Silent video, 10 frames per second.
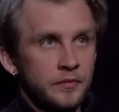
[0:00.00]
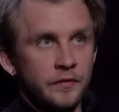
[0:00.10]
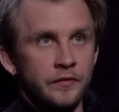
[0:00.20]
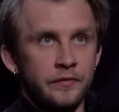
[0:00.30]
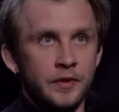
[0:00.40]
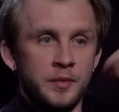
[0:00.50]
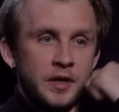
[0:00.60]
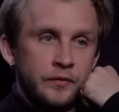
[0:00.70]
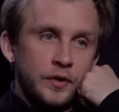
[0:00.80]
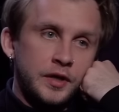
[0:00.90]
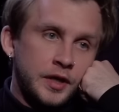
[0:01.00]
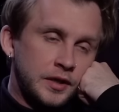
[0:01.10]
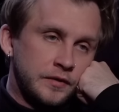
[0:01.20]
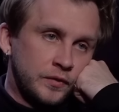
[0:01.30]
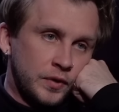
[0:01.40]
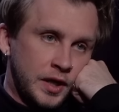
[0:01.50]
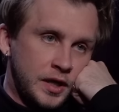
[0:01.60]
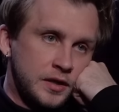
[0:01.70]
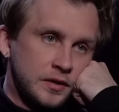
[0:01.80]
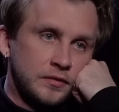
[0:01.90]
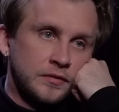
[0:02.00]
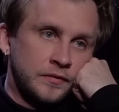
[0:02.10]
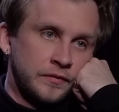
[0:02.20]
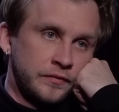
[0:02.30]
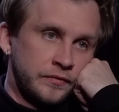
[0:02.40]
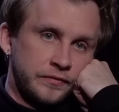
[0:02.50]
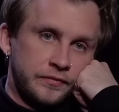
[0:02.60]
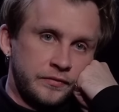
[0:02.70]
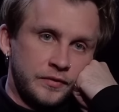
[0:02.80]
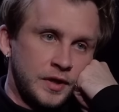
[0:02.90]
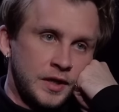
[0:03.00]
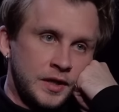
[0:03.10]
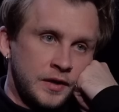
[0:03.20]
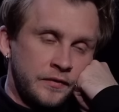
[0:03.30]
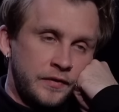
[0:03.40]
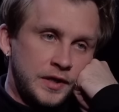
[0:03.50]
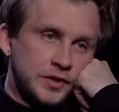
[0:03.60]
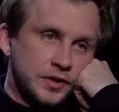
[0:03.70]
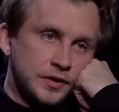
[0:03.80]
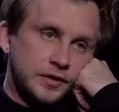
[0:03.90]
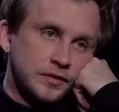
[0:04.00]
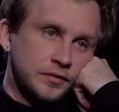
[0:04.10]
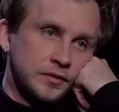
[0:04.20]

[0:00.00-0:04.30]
в, на мировой арене, в Украине, в, в личных